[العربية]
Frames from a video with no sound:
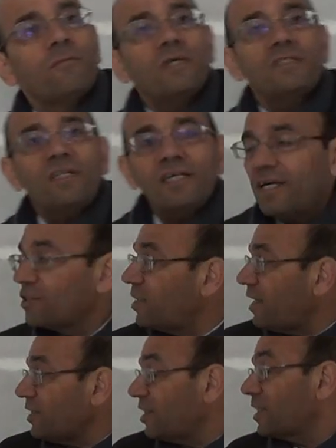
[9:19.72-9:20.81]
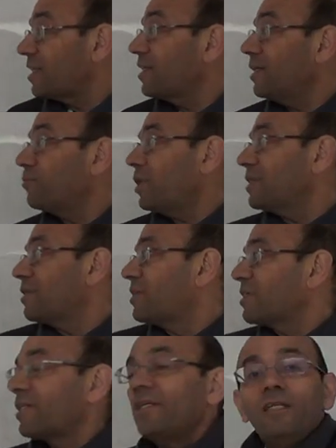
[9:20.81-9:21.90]
بس هذا عشان عشان اطلع المعادله بدي
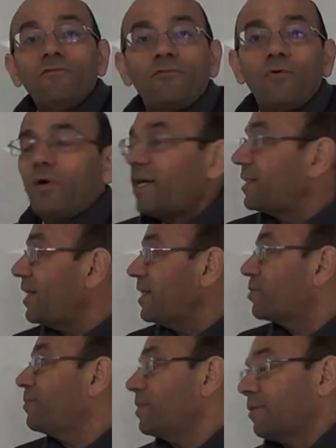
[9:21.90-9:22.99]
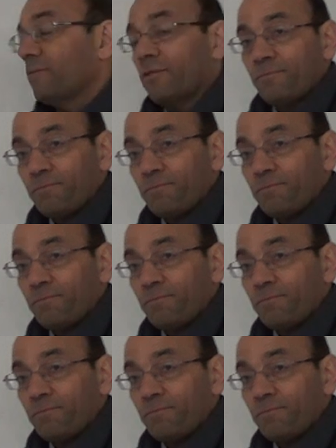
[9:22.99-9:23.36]
اطلع الفلو هذا ايش بعتمد؟